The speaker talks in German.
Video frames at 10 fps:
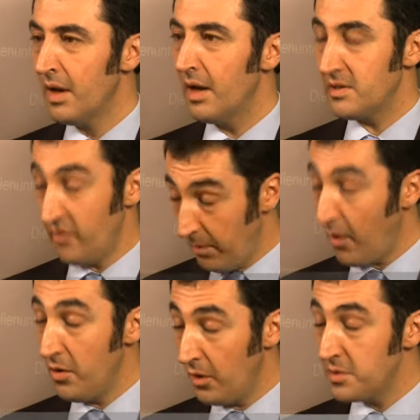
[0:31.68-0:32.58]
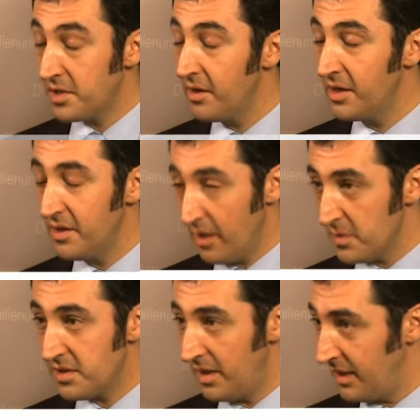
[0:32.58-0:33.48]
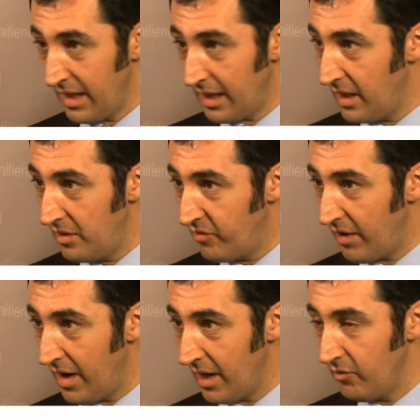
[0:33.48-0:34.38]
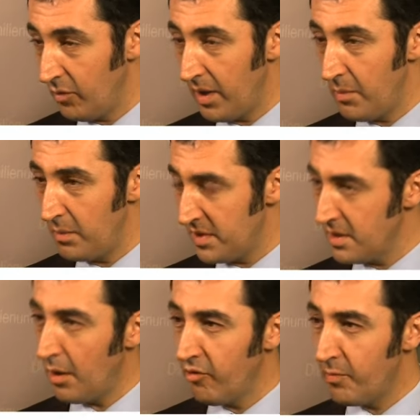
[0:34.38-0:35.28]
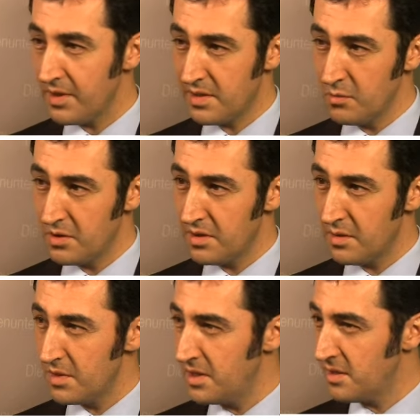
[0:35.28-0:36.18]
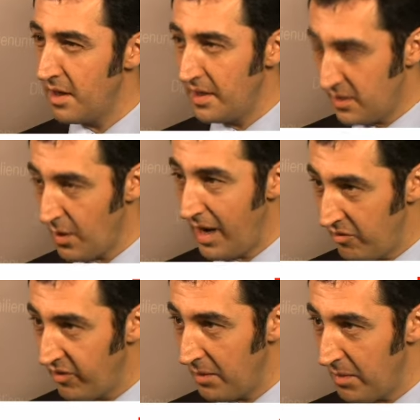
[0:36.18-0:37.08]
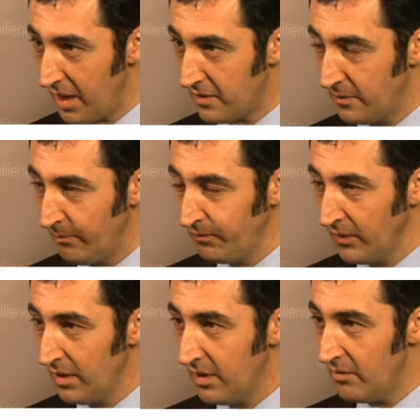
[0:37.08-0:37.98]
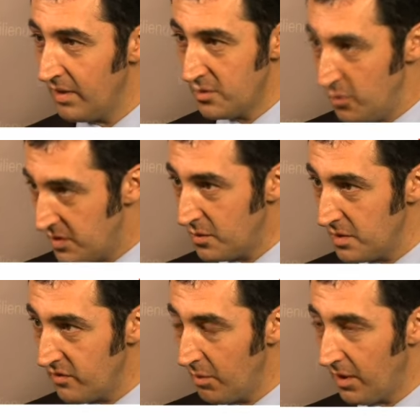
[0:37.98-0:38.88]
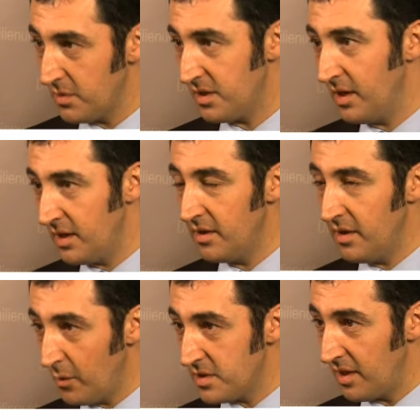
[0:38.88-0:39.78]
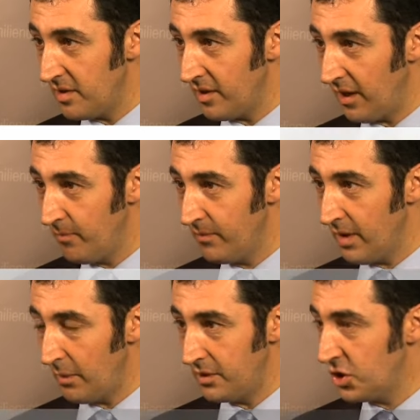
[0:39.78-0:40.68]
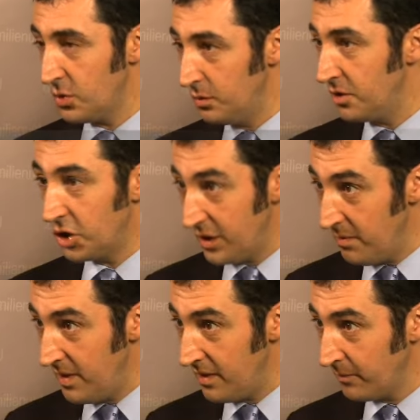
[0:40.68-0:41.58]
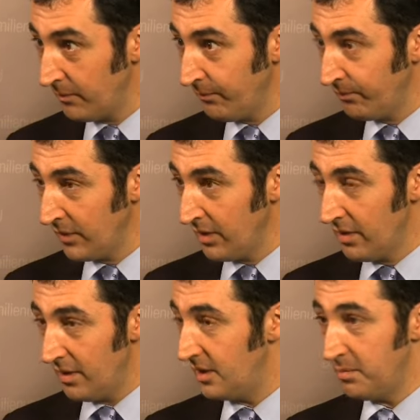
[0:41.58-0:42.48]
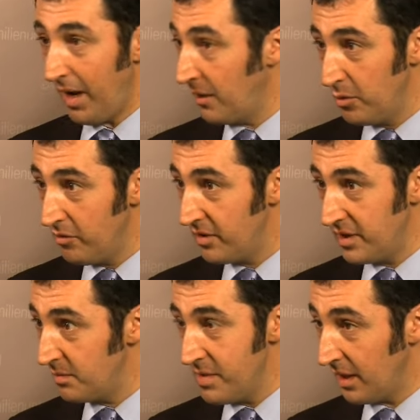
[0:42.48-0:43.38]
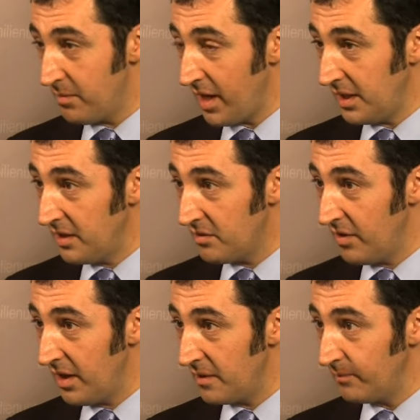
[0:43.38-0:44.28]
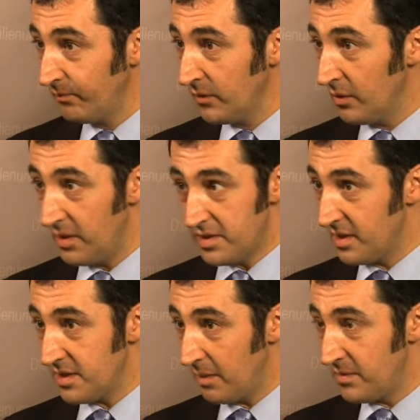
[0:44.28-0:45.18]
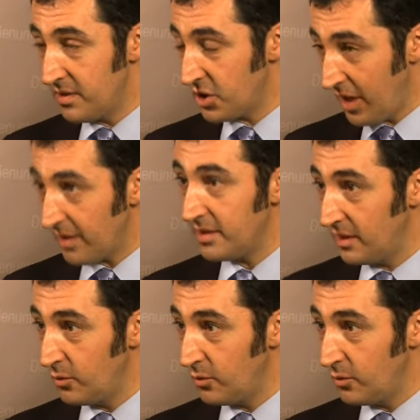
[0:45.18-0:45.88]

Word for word: Also wir brauchen ausgeglichene Haushalte, gar keine Frage, wobei man ein bisschen aufpassen muss, dass man sich da nicht zu einfach macht. Was nützt uns, wenn wir einen ausgeglichenen Haushalt haben, aber die Schulen schimmeln, äh, die Bahnhöfe nicht mehr repariert werden und insgesamt staatliche